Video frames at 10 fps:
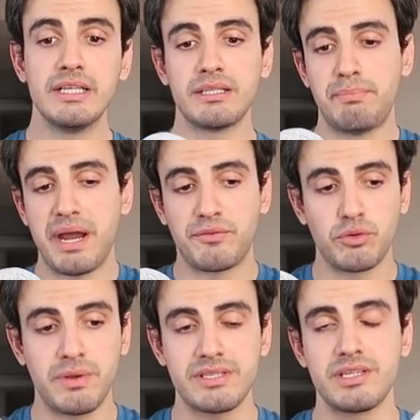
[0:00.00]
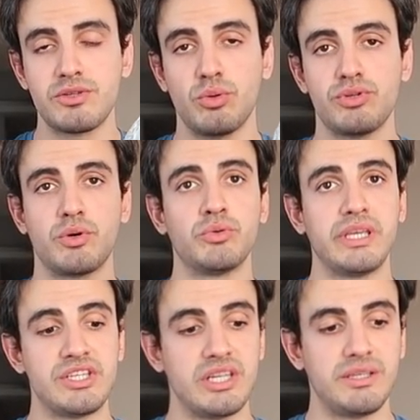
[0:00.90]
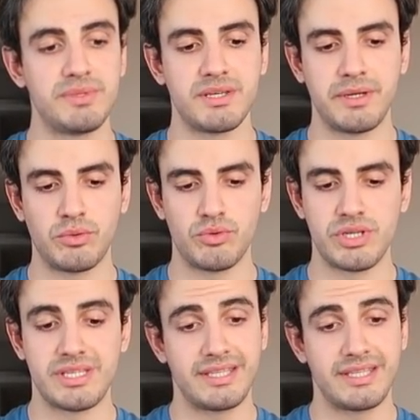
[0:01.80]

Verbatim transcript: Tabii performansı nasıl olacak onu da incelediğimiz zaman göreceğiz.